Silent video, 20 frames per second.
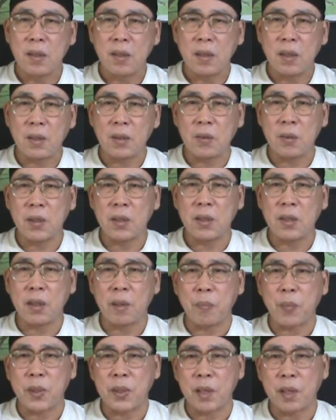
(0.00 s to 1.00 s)
他说我已经
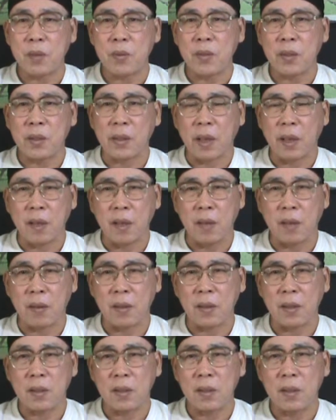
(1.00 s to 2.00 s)
在别家公司谈
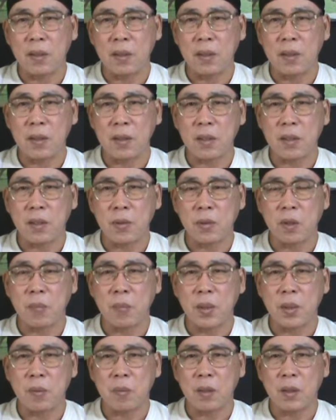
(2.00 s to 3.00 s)
好了，那那个薪水
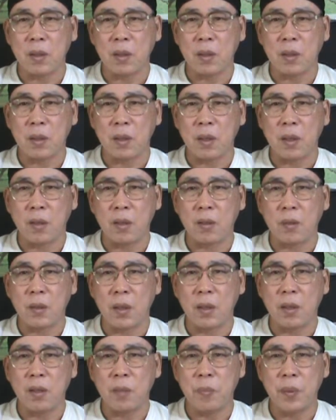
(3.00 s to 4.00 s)
比这边呃高了
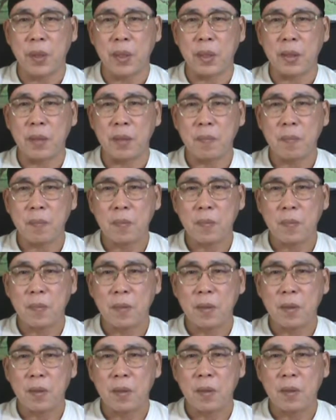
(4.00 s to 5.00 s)
快要一倍。
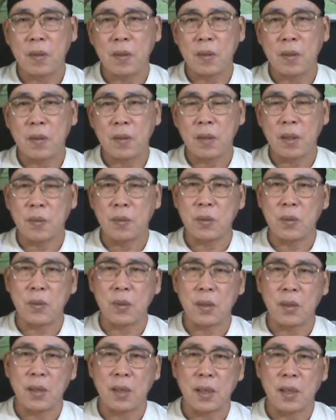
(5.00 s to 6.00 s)
那我
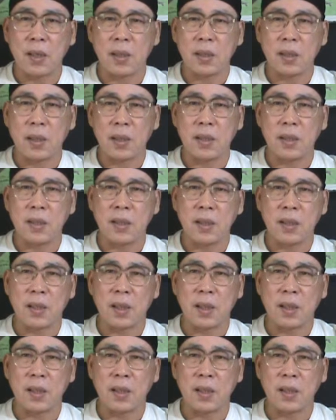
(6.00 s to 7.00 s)
说，那那你现
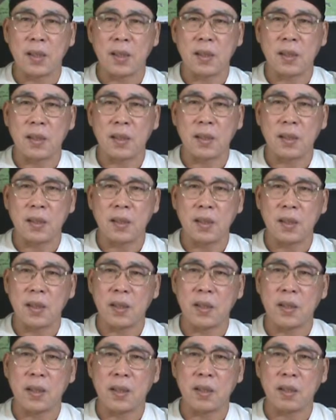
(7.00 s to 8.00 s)
在你现
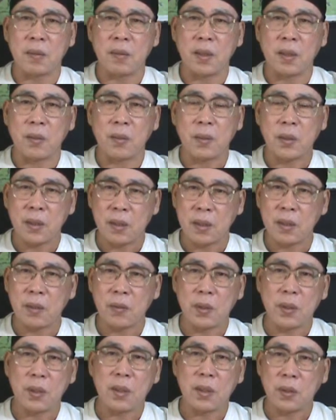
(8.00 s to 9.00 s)
在想怎么样？我现在
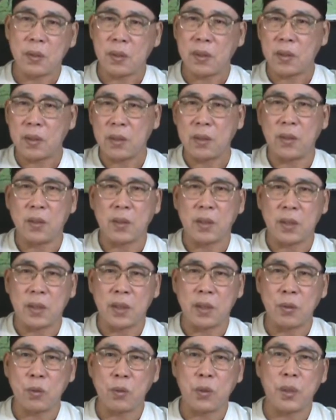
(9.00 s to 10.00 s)
我现在又又
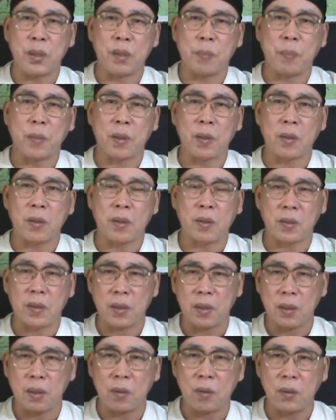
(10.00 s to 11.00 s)
提出一个报告，
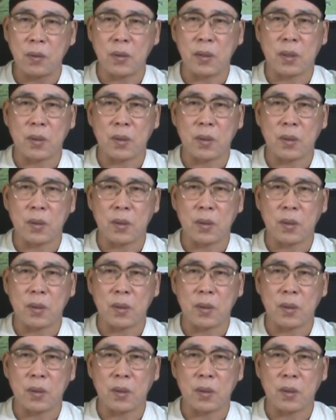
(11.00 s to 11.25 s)
跟公司